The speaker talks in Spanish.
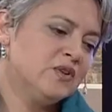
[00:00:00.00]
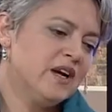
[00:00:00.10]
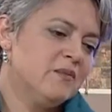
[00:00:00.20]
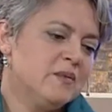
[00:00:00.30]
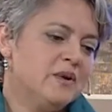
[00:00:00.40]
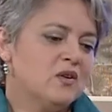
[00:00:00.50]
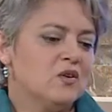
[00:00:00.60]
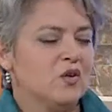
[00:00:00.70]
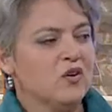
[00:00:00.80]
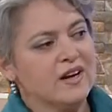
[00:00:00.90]
mostrar primero
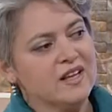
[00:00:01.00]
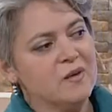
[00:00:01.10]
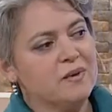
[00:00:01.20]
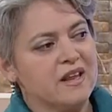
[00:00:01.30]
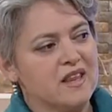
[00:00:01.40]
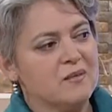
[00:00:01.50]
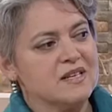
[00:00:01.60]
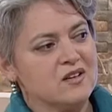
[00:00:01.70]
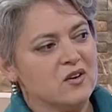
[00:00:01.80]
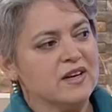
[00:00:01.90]
los dos grandes
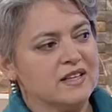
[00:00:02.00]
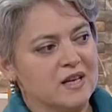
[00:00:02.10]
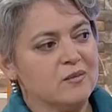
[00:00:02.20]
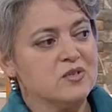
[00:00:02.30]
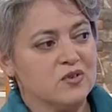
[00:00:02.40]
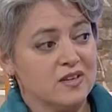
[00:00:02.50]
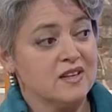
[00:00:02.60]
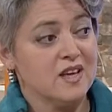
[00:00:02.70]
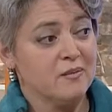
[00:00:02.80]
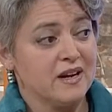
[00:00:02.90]
paradigmas en los que estamos hoy
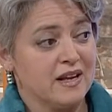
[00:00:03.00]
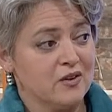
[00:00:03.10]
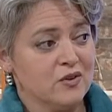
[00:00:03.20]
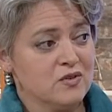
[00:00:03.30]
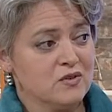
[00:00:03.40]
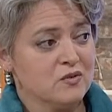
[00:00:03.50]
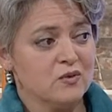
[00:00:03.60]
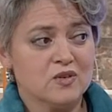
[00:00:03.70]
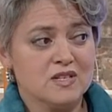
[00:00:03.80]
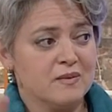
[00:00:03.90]
en día parados.
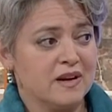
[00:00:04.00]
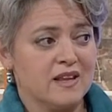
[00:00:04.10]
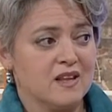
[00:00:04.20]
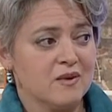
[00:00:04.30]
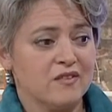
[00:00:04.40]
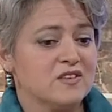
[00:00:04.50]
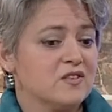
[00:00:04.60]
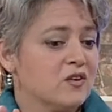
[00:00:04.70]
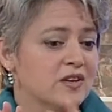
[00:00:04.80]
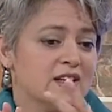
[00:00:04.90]
Uno es el paradigma
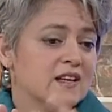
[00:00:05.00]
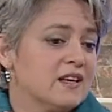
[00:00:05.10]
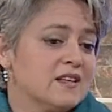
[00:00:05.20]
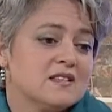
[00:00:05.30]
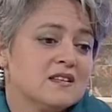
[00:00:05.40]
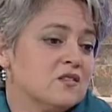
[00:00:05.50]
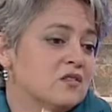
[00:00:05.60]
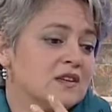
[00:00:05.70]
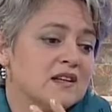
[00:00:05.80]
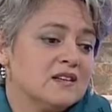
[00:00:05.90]
fisiologista, que es en
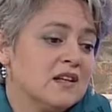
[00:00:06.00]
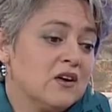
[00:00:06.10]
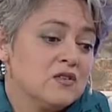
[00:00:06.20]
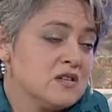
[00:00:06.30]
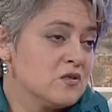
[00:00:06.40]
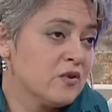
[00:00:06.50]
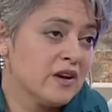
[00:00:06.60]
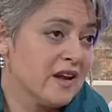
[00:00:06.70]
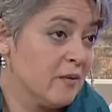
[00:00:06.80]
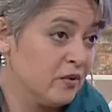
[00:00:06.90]
donde las cosas
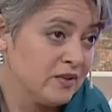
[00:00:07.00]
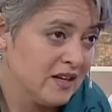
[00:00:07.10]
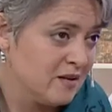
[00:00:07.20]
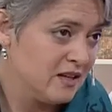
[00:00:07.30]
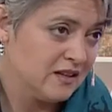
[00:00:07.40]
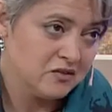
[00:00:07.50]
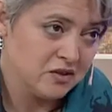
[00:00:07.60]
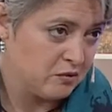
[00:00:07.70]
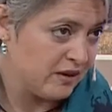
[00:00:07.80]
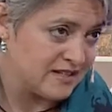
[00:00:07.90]
ocurren espontáneamente, en
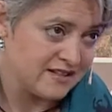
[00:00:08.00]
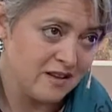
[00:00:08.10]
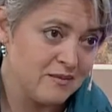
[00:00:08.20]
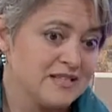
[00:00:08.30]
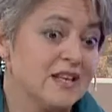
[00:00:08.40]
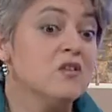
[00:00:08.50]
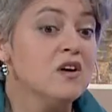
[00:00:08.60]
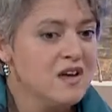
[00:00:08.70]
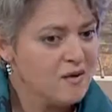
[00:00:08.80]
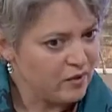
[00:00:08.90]
donde no hay que hacer demasiado,
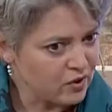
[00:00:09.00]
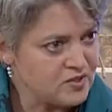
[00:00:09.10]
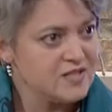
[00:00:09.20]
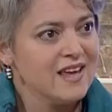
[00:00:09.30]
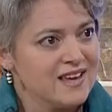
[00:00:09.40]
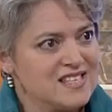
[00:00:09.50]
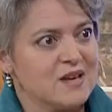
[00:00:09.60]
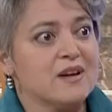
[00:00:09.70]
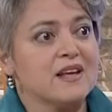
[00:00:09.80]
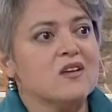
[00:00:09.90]
pero sí hay que
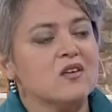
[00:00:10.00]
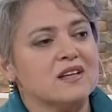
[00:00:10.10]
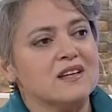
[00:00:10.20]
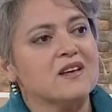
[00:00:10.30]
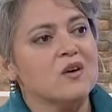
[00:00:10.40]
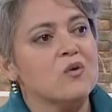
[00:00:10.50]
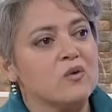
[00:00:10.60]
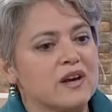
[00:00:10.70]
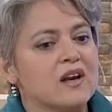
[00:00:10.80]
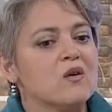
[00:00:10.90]
saber qué es lo que tiene que
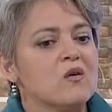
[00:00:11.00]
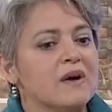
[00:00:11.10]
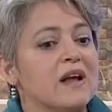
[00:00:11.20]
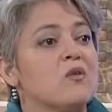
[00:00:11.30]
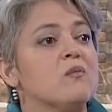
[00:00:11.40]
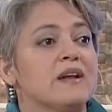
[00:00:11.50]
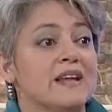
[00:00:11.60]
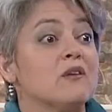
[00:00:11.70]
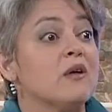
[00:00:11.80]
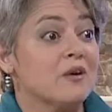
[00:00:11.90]
ocurrir como para
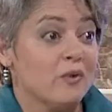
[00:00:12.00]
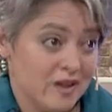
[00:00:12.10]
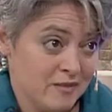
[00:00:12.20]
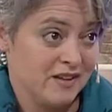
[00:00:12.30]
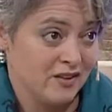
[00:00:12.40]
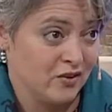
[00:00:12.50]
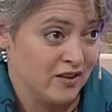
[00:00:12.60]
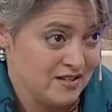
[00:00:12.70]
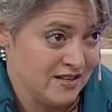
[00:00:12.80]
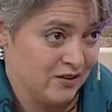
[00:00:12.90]
acompañarlo adecuadamente, lo
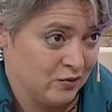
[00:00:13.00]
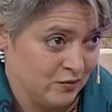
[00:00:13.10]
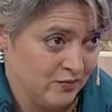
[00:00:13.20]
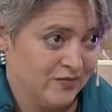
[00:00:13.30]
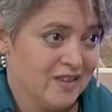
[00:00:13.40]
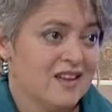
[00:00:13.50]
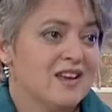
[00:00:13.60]
que decías Sí, claro.